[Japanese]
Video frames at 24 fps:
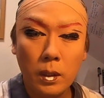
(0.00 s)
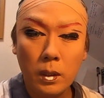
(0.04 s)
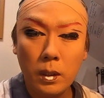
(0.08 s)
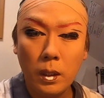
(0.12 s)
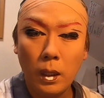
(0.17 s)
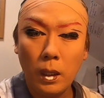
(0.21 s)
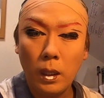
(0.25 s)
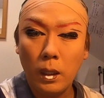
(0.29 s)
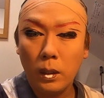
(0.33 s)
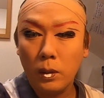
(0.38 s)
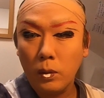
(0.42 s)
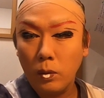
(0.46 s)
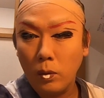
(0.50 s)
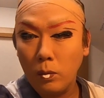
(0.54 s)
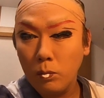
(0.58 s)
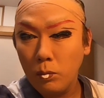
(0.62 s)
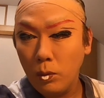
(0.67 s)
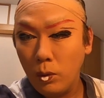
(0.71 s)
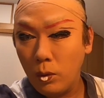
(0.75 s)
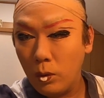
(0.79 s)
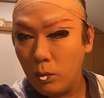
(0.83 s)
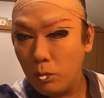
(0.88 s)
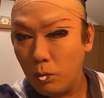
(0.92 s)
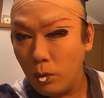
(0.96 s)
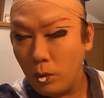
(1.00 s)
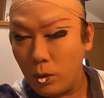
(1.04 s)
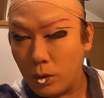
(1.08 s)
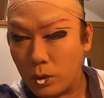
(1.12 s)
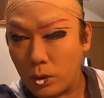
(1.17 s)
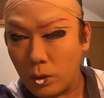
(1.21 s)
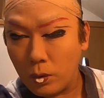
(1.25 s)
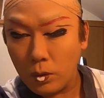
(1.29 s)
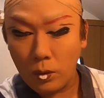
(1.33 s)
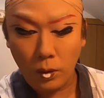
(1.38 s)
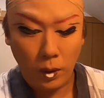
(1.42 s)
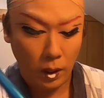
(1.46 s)
さあ、あともう、もう
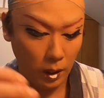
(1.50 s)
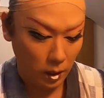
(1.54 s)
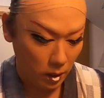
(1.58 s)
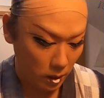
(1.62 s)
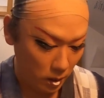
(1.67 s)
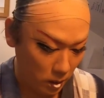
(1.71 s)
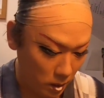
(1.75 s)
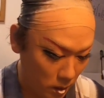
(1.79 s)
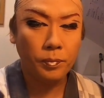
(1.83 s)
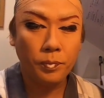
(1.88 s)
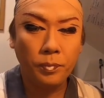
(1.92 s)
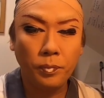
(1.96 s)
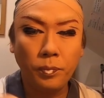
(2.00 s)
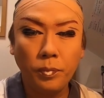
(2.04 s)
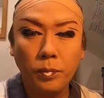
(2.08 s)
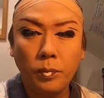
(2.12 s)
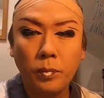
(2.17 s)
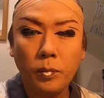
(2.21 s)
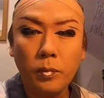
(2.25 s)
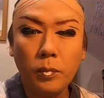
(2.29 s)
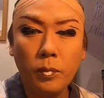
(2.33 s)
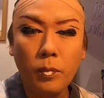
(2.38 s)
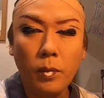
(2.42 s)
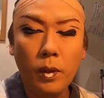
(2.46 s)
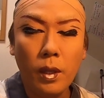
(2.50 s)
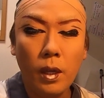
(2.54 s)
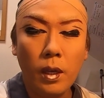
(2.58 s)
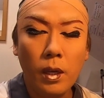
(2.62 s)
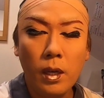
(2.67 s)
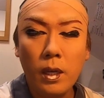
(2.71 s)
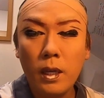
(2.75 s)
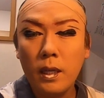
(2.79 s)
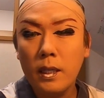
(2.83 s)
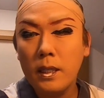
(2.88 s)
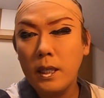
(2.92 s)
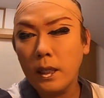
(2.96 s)
ちょっとで、
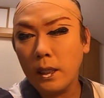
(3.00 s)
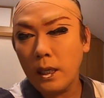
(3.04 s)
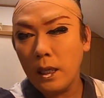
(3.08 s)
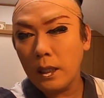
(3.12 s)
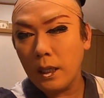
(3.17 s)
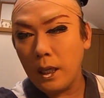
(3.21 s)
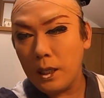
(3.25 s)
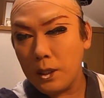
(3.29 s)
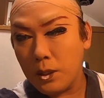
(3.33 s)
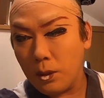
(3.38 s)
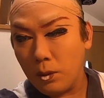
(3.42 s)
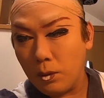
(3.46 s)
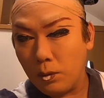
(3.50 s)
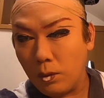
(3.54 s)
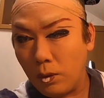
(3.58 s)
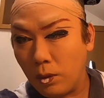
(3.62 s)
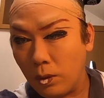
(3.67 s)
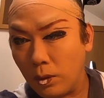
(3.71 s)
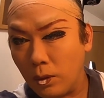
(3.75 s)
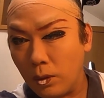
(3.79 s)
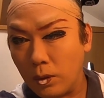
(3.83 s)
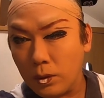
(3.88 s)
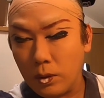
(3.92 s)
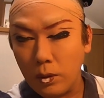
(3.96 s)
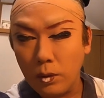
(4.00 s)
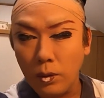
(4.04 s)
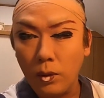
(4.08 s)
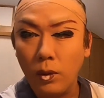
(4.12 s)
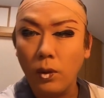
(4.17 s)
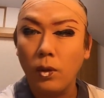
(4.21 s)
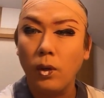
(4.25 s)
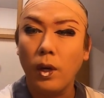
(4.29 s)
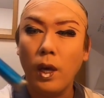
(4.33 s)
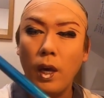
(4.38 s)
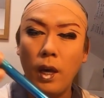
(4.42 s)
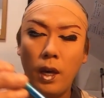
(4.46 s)
若干化粧を、そ
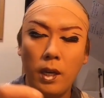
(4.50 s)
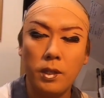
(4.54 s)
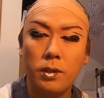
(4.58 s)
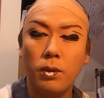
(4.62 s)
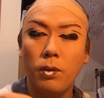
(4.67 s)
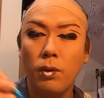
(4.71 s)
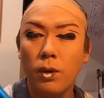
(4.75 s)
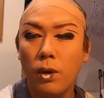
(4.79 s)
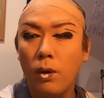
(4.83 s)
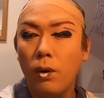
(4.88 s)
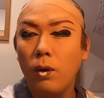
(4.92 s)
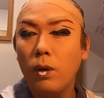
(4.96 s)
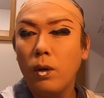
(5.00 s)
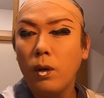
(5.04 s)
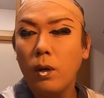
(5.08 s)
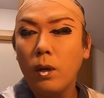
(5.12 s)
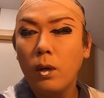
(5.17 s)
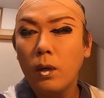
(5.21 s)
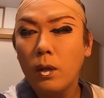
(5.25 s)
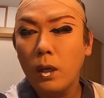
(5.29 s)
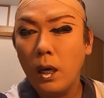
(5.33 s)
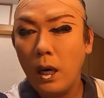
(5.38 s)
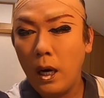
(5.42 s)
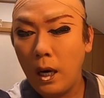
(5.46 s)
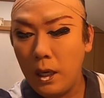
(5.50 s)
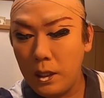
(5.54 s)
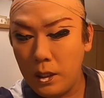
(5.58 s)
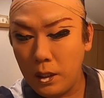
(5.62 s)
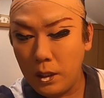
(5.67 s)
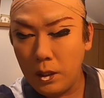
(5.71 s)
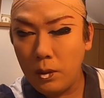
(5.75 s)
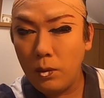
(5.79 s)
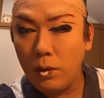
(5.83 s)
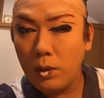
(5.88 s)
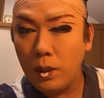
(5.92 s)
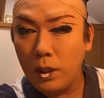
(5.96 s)
の映像用、配
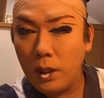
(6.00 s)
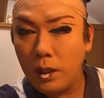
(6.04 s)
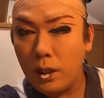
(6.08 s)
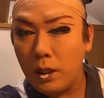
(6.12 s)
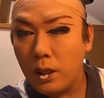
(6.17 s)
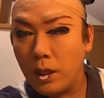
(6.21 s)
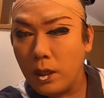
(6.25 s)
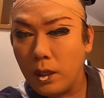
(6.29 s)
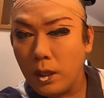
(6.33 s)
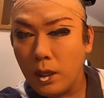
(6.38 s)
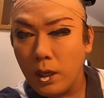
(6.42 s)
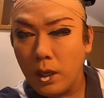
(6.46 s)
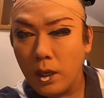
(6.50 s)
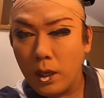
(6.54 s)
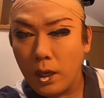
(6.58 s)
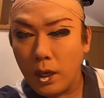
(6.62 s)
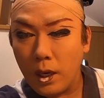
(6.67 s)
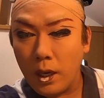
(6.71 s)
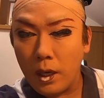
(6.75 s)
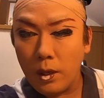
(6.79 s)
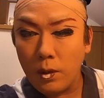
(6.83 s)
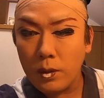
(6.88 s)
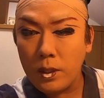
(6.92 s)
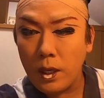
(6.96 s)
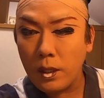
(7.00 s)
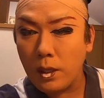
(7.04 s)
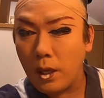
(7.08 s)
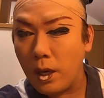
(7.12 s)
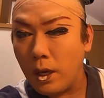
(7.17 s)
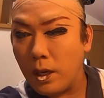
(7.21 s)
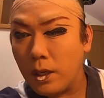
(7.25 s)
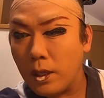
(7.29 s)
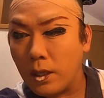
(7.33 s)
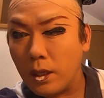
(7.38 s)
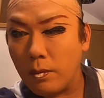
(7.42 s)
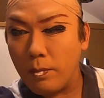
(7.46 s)
信用に、えー、寄せて
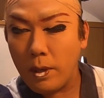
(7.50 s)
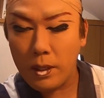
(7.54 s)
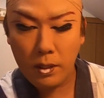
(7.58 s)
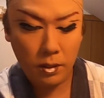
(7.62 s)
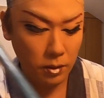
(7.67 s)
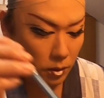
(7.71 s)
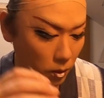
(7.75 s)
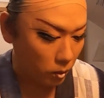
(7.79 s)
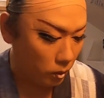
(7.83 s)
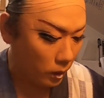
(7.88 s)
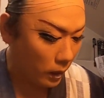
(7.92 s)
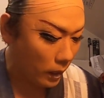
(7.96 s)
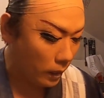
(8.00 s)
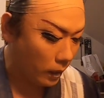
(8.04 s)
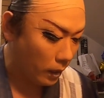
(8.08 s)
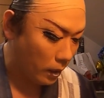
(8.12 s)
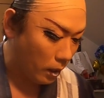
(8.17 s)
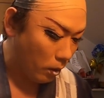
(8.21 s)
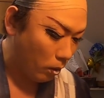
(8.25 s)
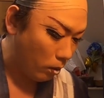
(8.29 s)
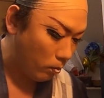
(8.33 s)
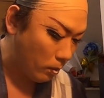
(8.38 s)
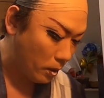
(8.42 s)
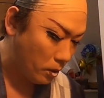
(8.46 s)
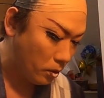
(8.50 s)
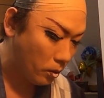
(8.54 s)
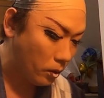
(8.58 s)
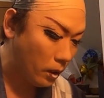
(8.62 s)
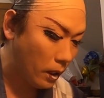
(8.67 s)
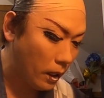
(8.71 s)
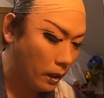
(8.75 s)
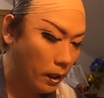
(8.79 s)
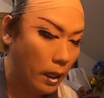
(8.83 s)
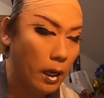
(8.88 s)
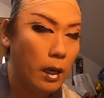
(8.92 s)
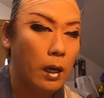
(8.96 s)
いきます。ちょっとだけね、ほんまちょっ
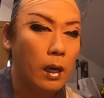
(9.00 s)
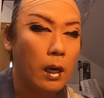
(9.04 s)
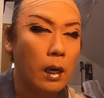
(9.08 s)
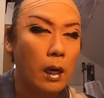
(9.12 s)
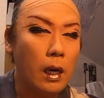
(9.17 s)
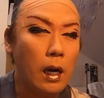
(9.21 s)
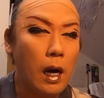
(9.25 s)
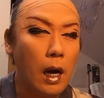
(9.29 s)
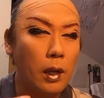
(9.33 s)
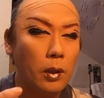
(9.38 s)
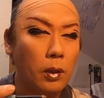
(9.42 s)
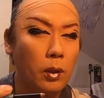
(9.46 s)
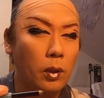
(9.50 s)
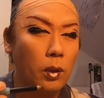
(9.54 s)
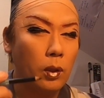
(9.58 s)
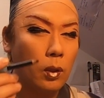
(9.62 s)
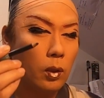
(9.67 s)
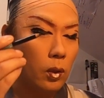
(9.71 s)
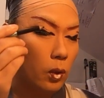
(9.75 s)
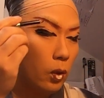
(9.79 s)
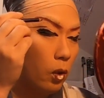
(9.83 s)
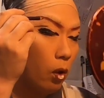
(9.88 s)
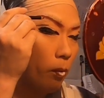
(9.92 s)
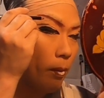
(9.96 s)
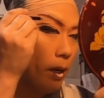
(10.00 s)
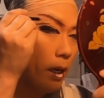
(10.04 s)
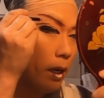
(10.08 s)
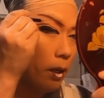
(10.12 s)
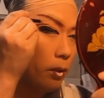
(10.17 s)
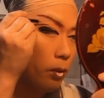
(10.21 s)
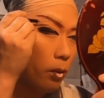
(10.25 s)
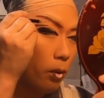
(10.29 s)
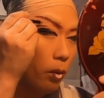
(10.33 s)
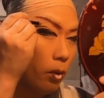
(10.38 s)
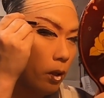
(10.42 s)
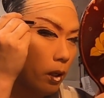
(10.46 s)
とだけ、あのー、細か
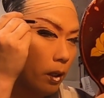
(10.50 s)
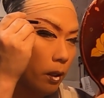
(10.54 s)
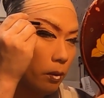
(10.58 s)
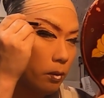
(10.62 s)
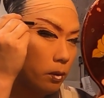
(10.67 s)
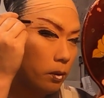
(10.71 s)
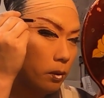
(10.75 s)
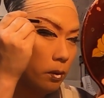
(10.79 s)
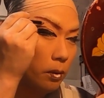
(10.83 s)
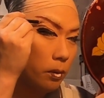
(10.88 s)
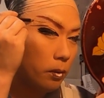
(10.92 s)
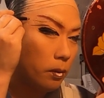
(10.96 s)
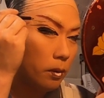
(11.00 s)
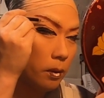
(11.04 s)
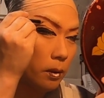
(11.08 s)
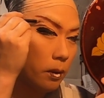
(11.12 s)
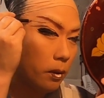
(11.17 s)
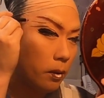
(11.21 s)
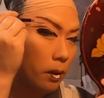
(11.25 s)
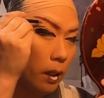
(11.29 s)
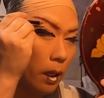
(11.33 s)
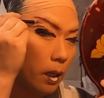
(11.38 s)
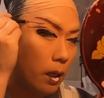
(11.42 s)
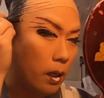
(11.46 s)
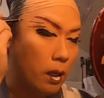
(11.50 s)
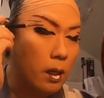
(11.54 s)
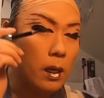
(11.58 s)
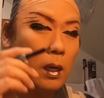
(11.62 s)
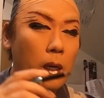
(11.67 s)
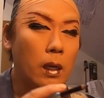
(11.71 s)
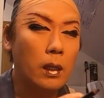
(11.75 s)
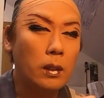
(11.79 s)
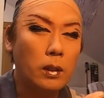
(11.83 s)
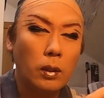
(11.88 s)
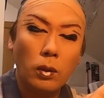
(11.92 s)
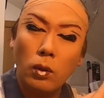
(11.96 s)
いところがね、映るんですよね。
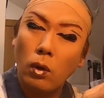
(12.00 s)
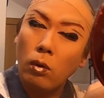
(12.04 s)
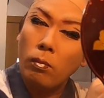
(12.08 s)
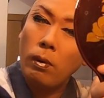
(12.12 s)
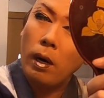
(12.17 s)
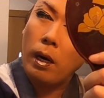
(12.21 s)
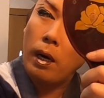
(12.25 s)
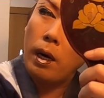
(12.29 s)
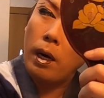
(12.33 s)
その細